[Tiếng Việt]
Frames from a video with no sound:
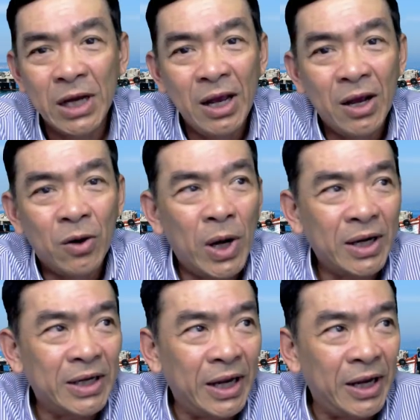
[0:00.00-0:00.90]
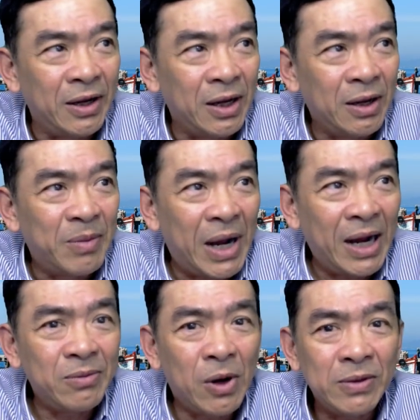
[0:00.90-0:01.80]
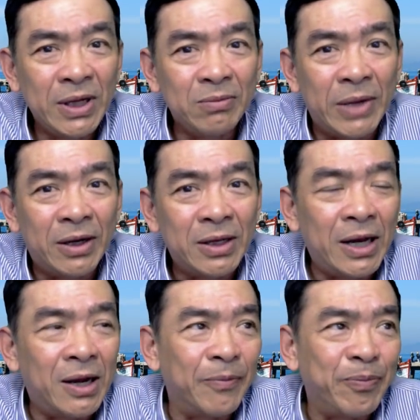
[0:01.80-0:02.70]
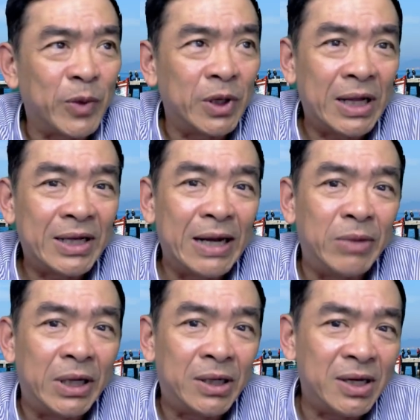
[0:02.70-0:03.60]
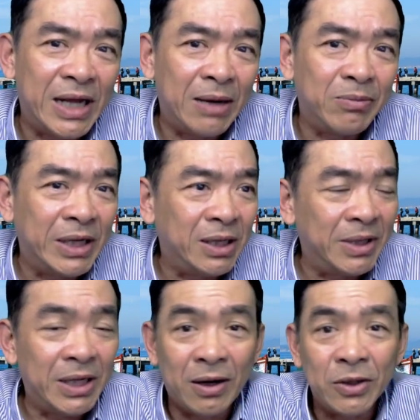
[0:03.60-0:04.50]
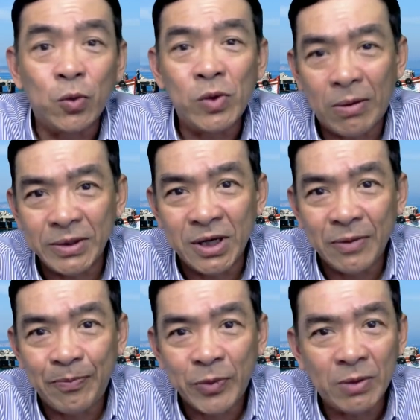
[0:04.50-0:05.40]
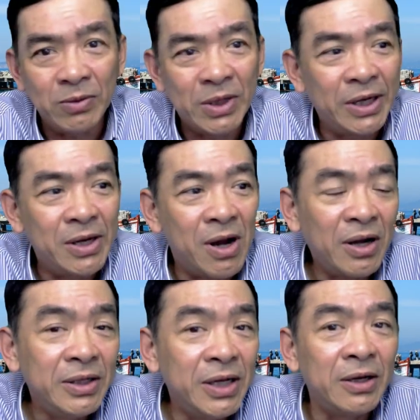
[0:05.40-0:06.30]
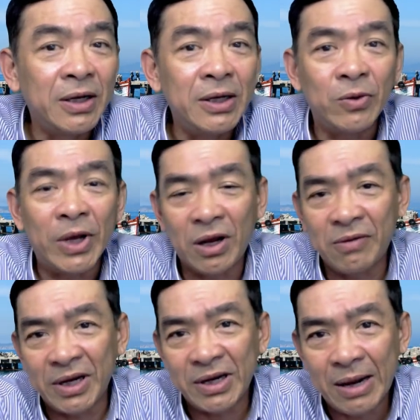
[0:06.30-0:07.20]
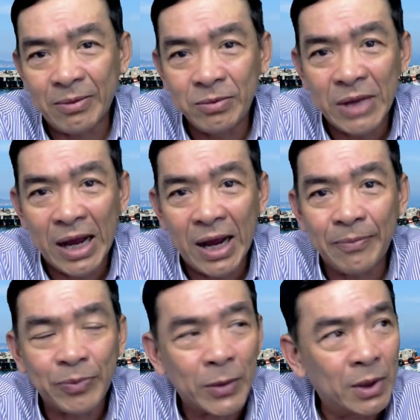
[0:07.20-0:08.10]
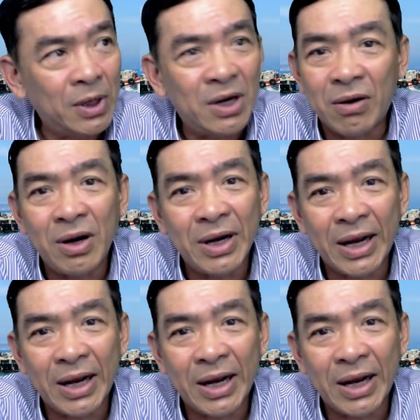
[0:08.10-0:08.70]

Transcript: Hoa Kỳ máy móc thiết bị có thể là người ta trang bị rất là nhanh bởi vì bây giờ họ chủ động được trong khi đó như cái điều kiện ở Việt Nam của chúng ta rất là khó khăn